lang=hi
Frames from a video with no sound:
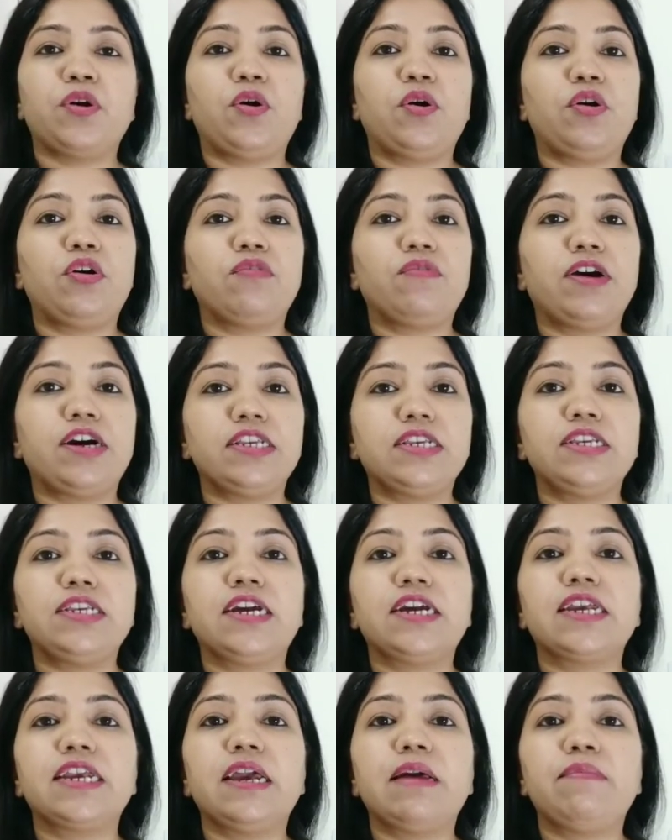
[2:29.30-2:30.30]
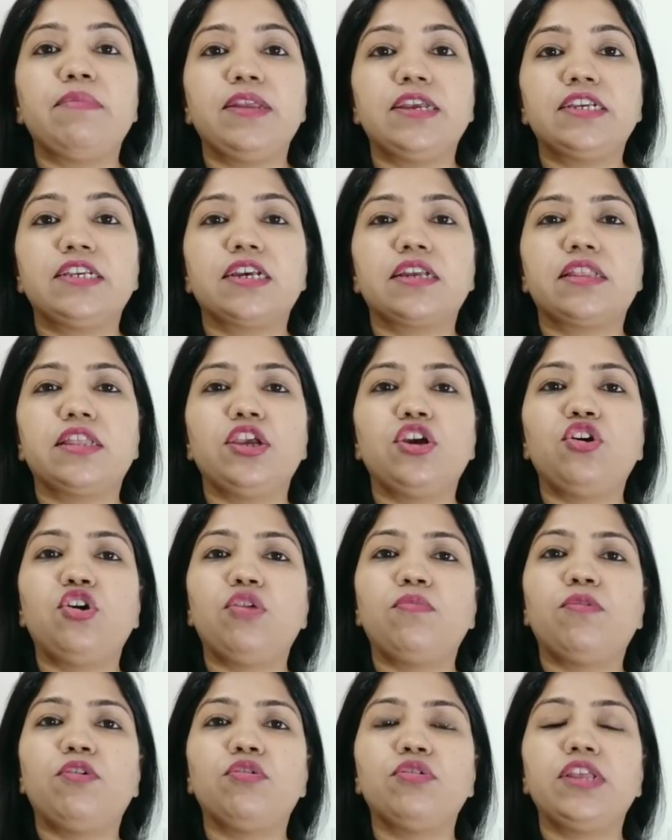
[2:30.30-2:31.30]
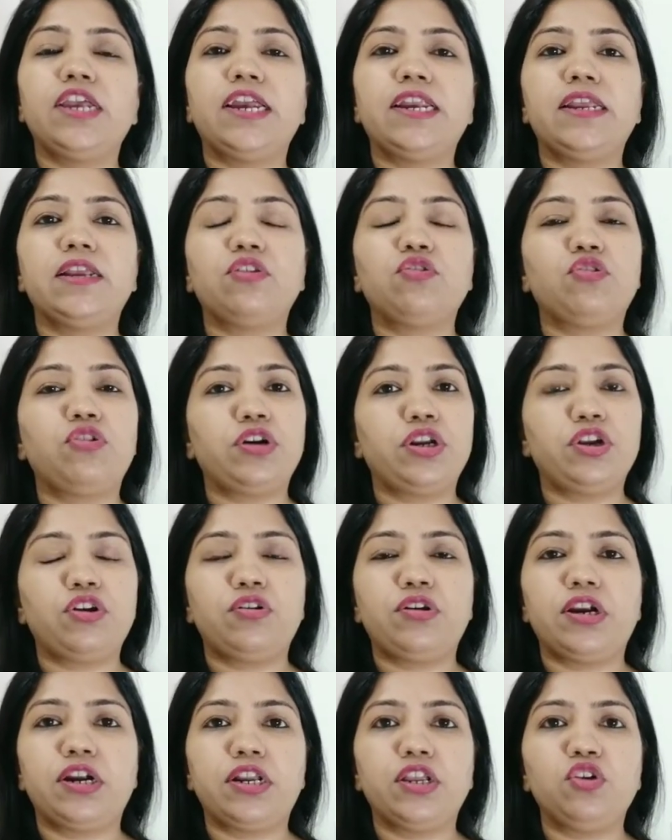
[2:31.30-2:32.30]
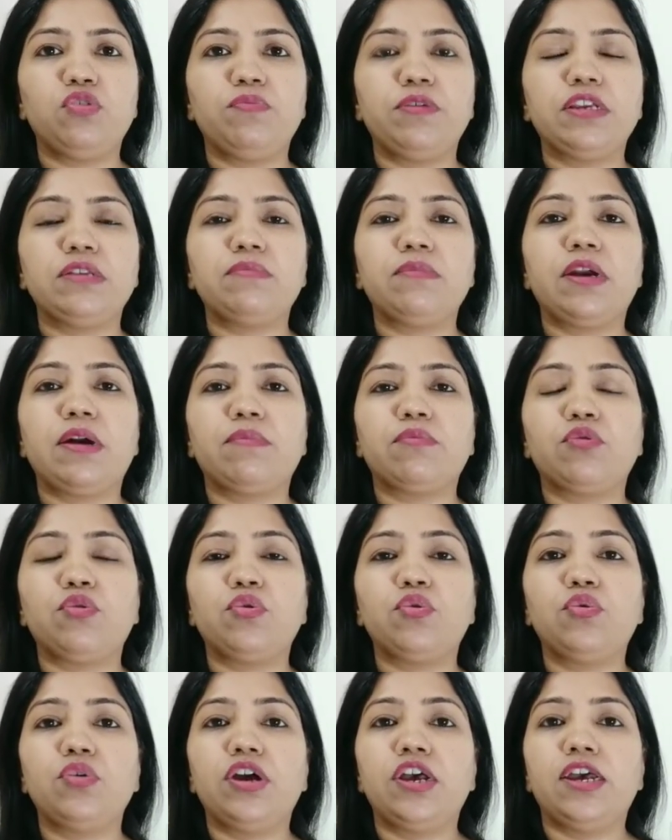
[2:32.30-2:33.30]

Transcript: और वहां से जाके आप ले सकते हैं और बहुत ही आई थिंक ट्वेंटी और थर्टी रुपीज में आपको